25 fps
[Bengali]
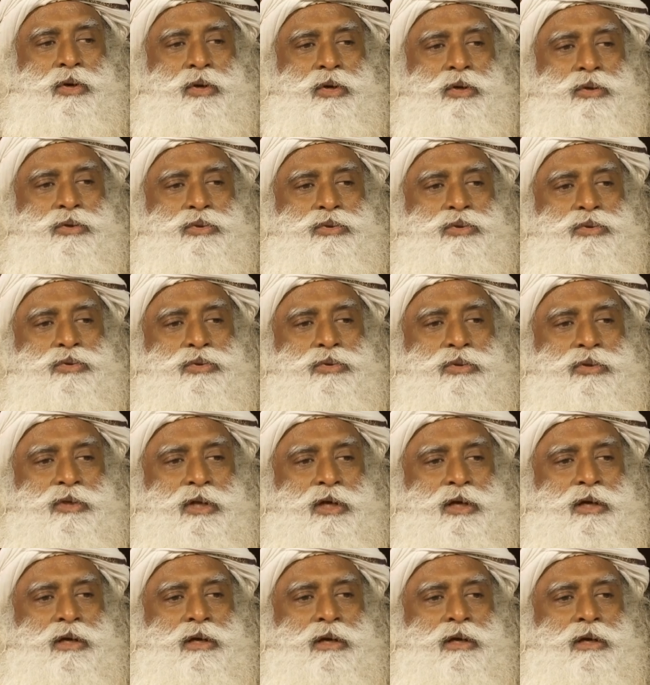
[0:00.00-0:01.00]
ভাবতে
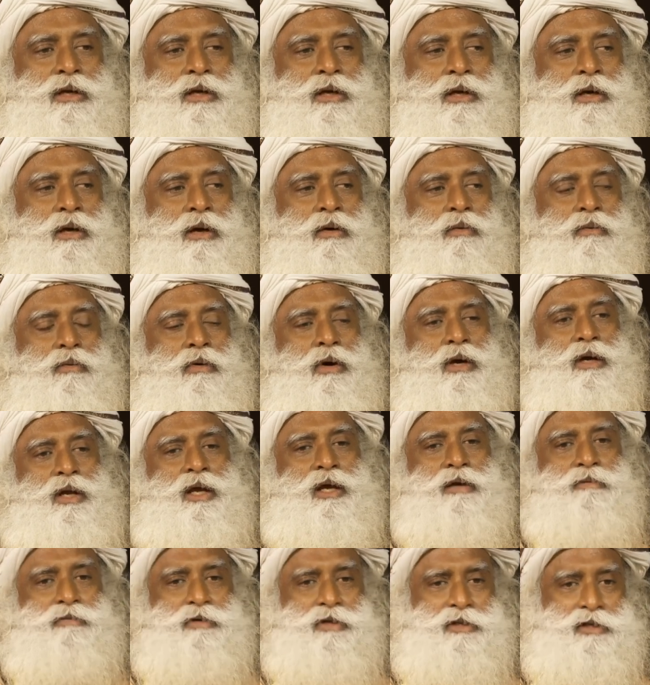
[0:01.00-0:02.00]
যে এই মানুষটা
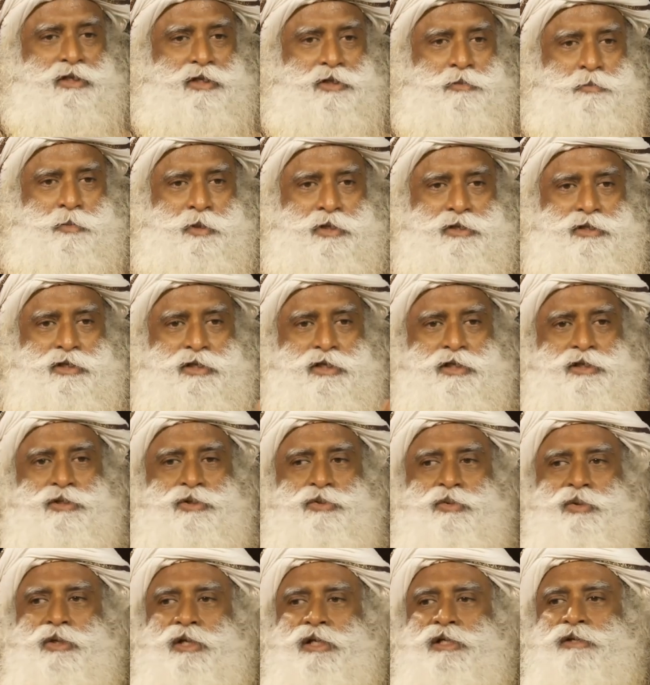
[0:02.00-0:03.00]
যা করছে সবই
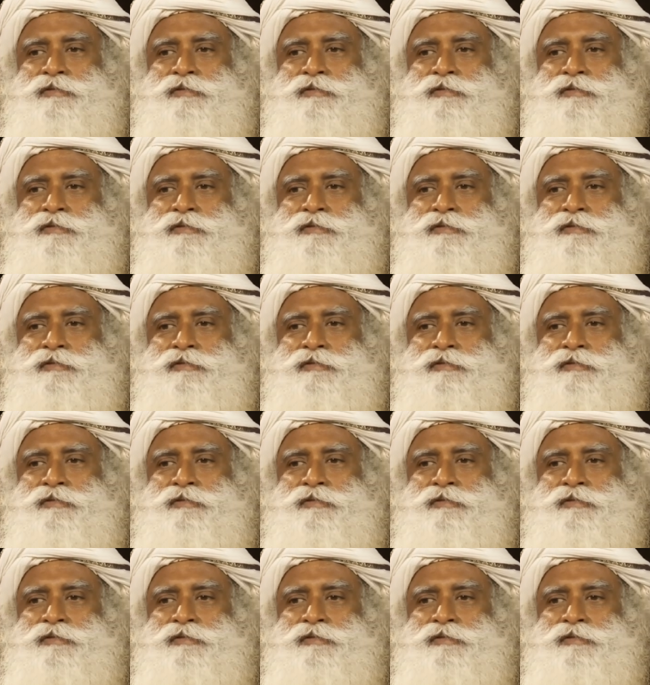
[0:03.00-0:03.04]
দারুণ